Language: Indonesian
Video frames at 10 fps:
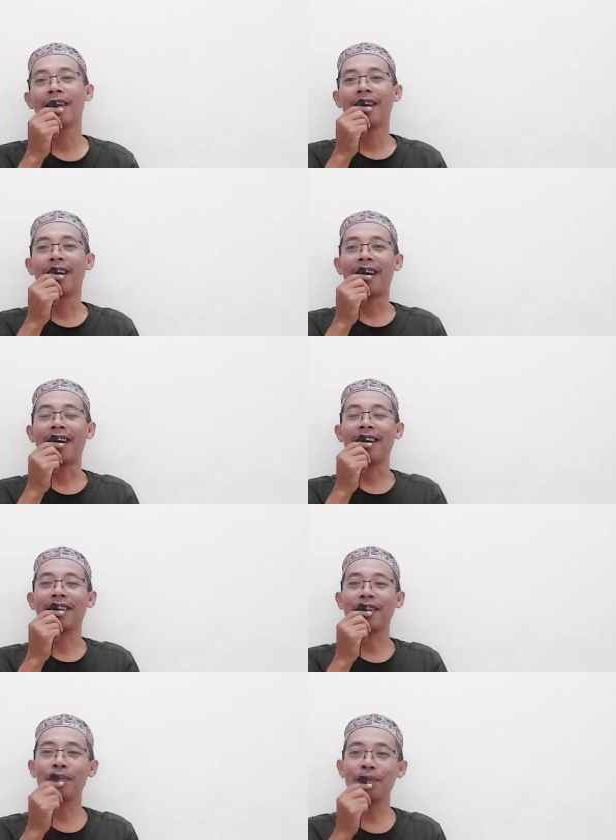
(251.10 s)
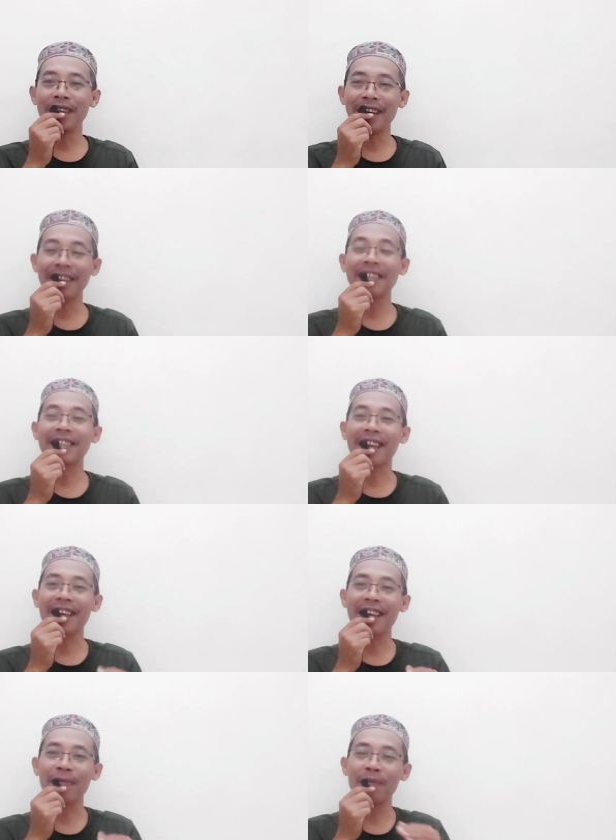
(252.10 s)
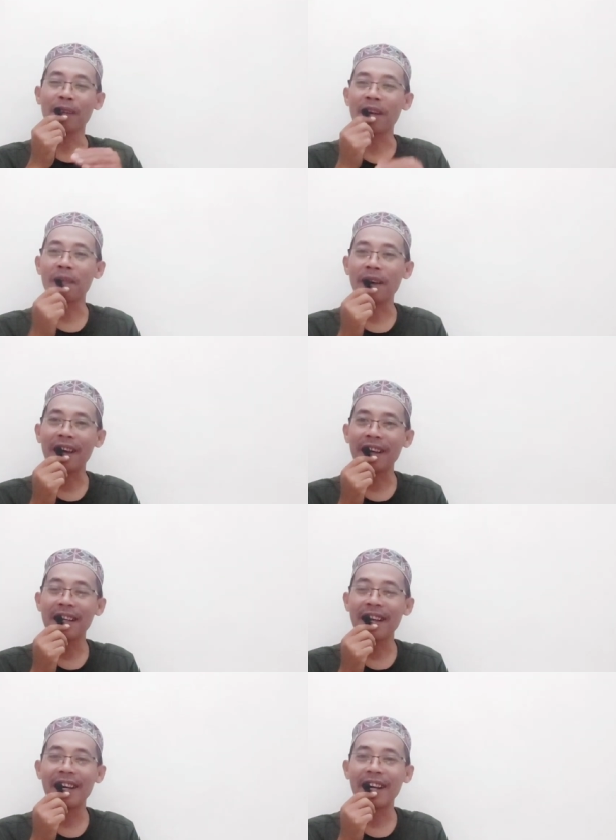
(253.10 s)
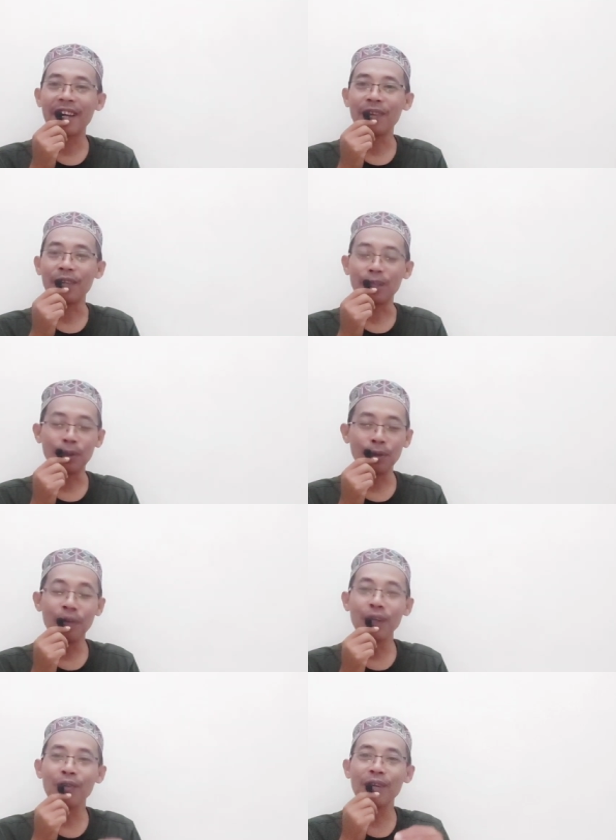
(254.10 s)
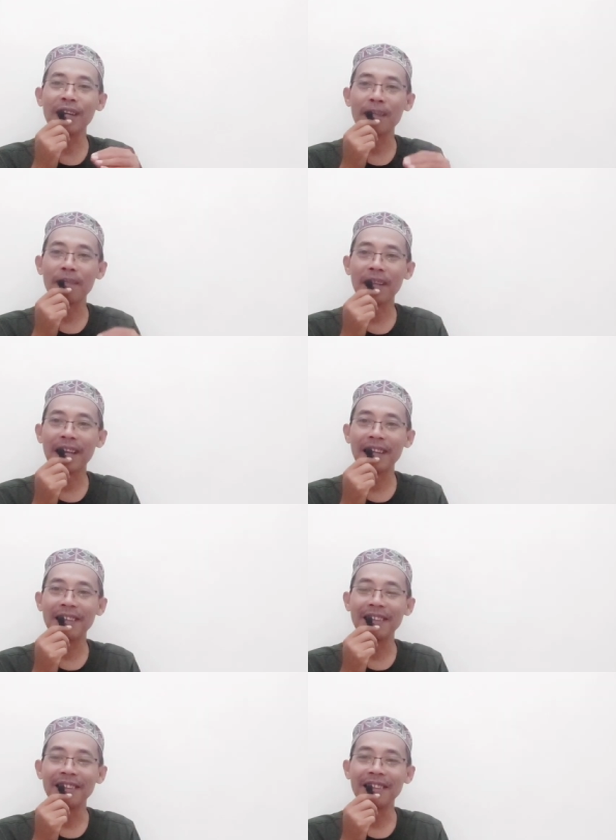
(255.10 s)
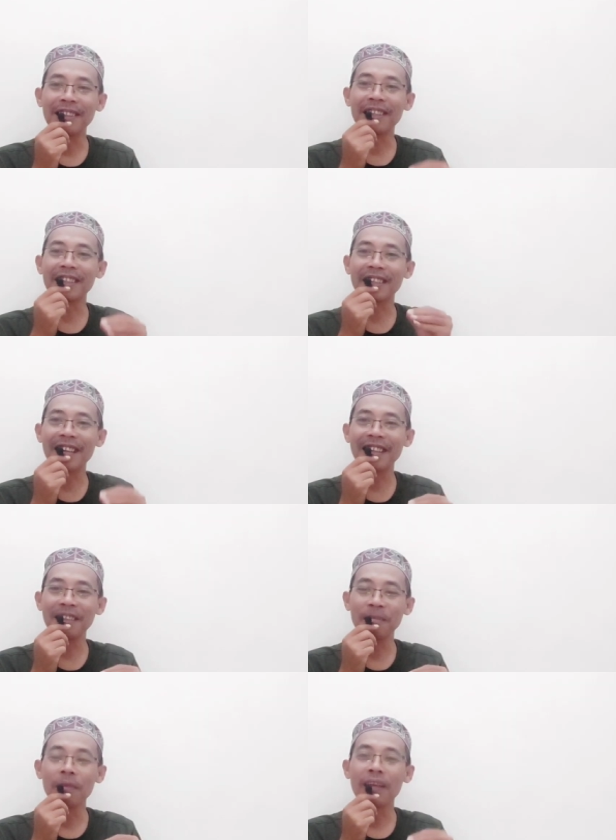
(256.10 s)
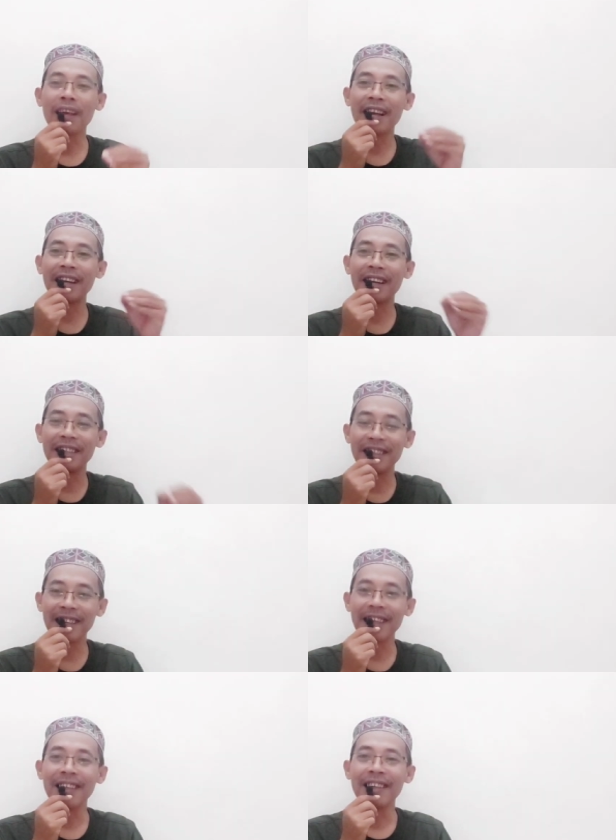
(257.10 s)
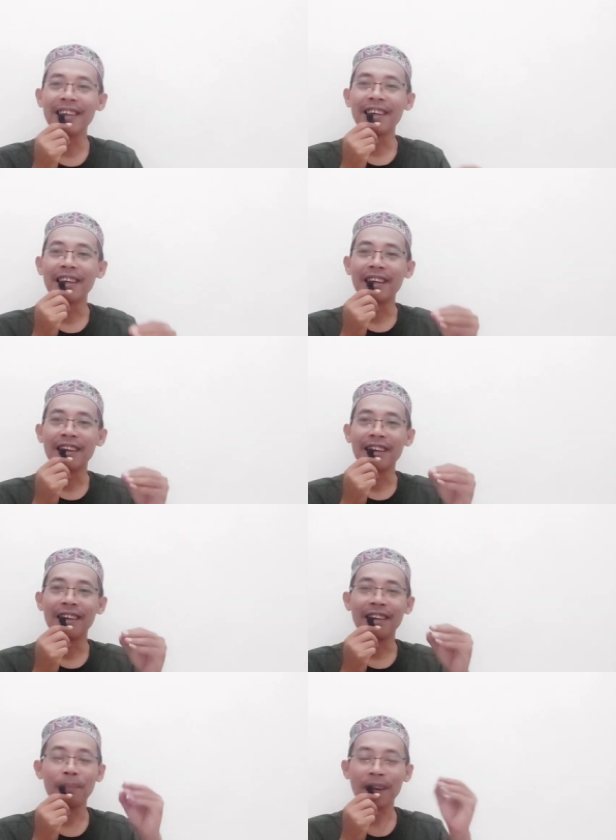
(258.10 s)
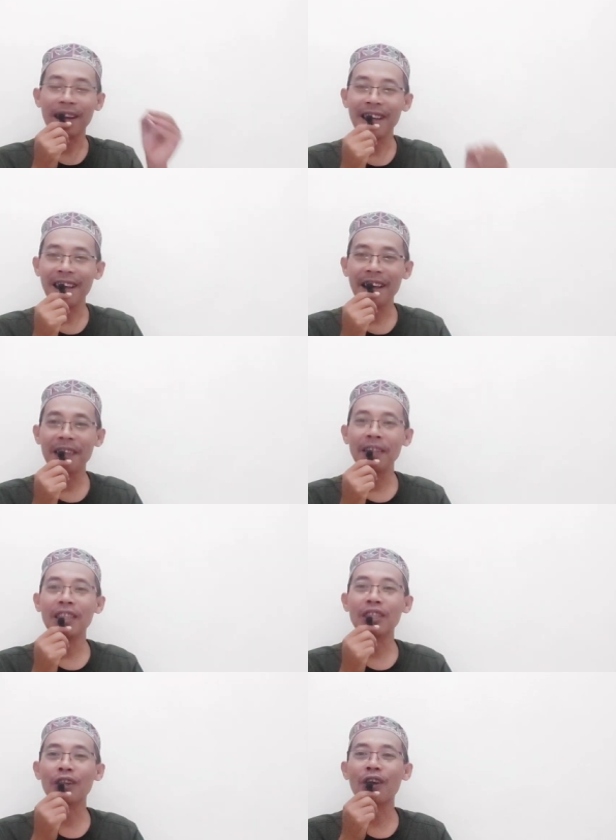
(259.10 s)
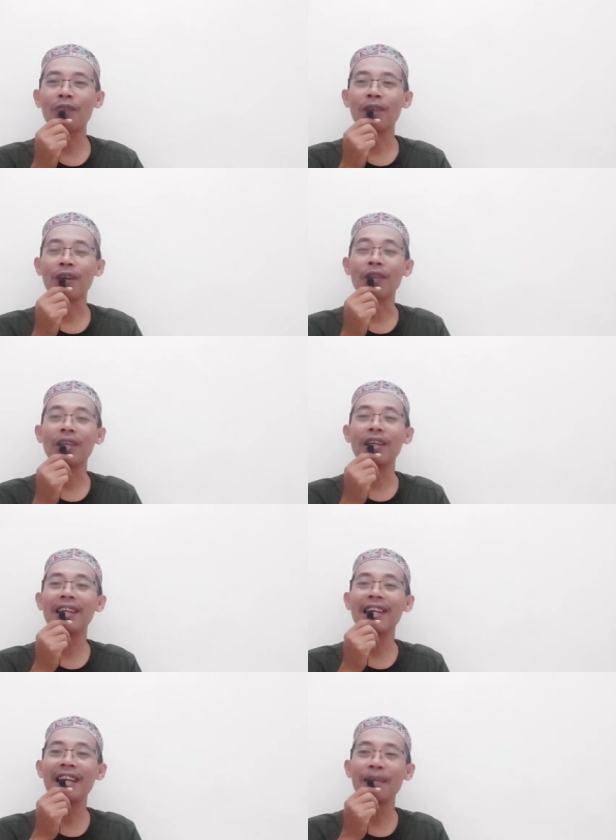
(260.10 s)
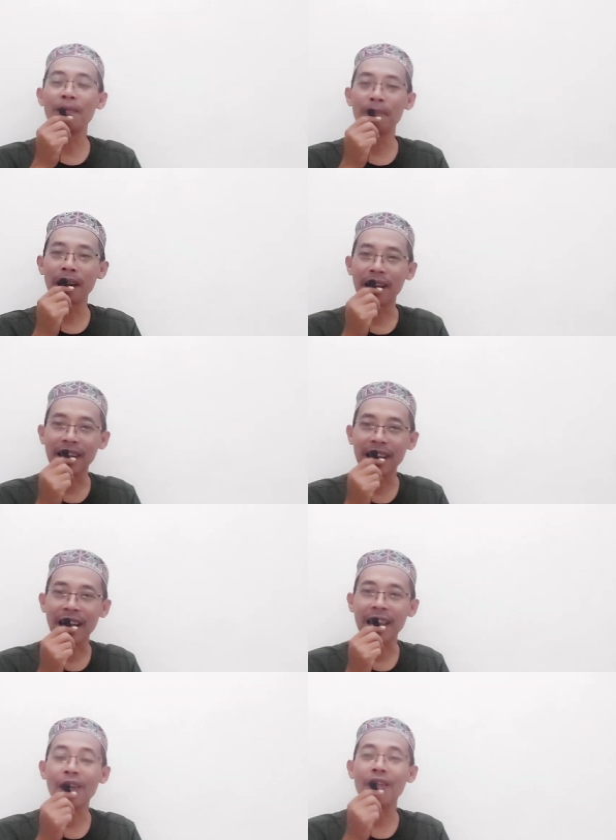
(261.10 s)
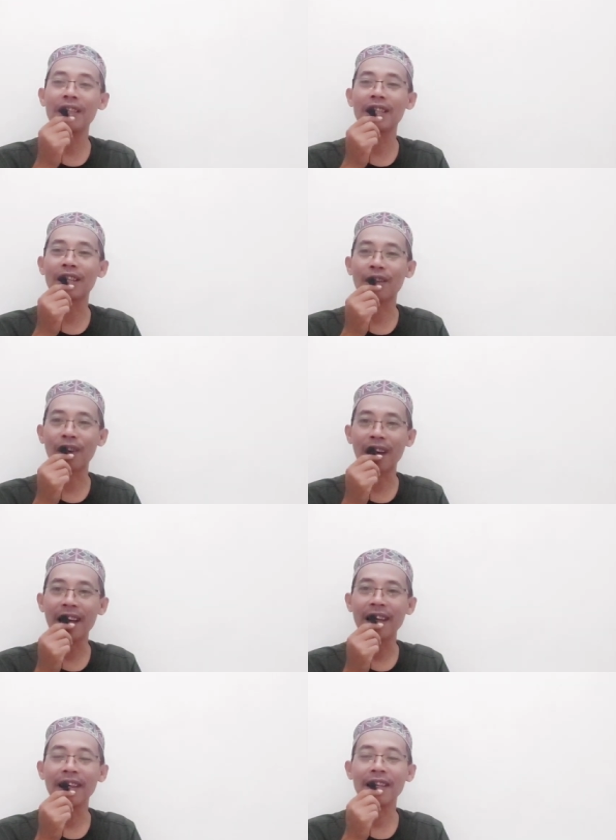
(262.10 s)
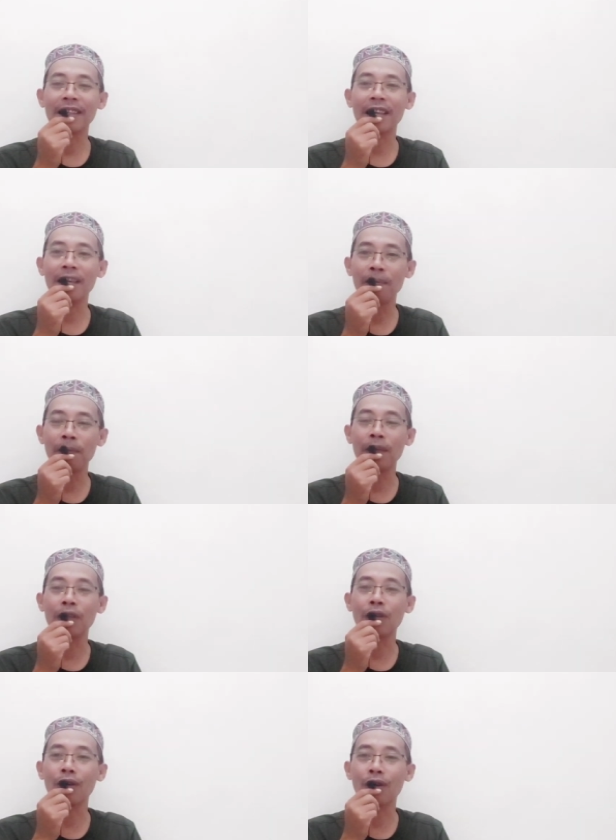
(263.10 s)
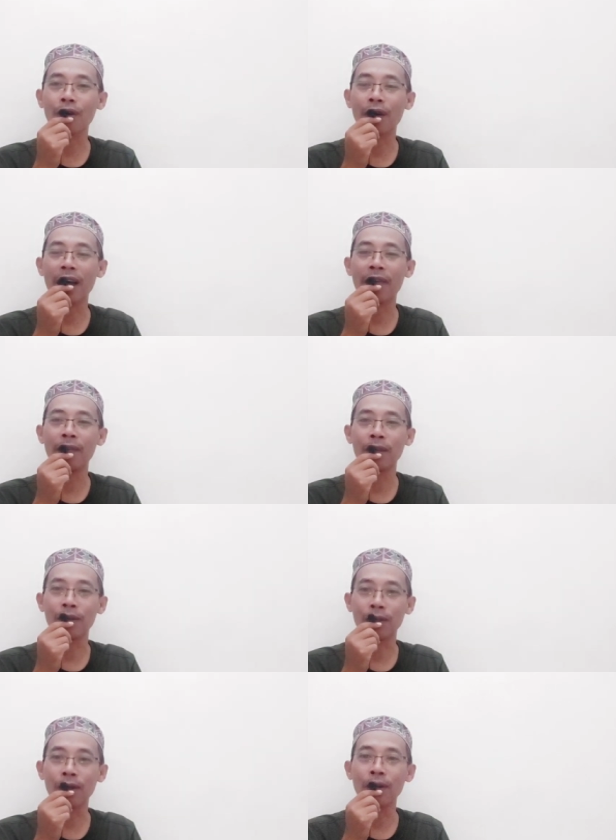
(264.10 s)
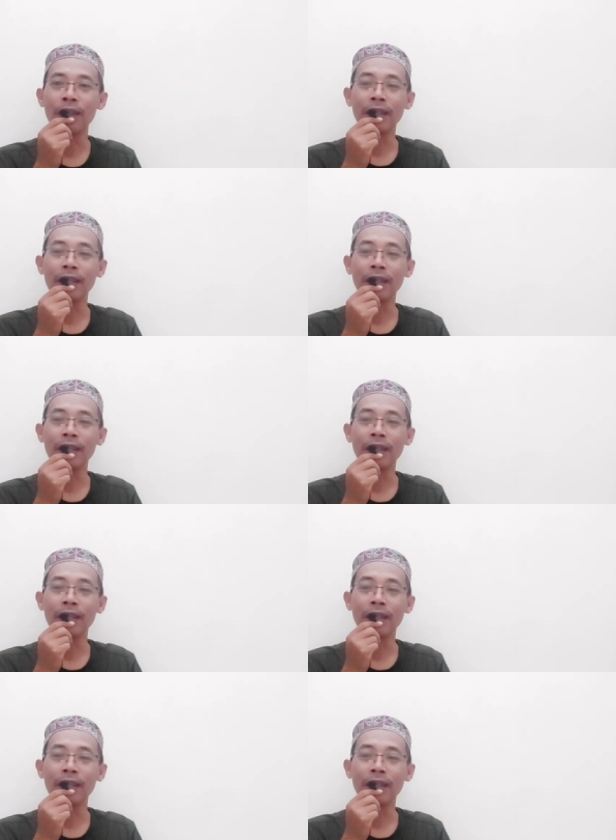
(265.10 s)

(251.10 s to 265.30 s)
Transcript: Nah, kemudian saya beberapa hari yang lalu itu mengungkapkan tentang adanya e, perayaan Isra Mi'raj di lembaga atau di sekolah SMP Cokro Aminoto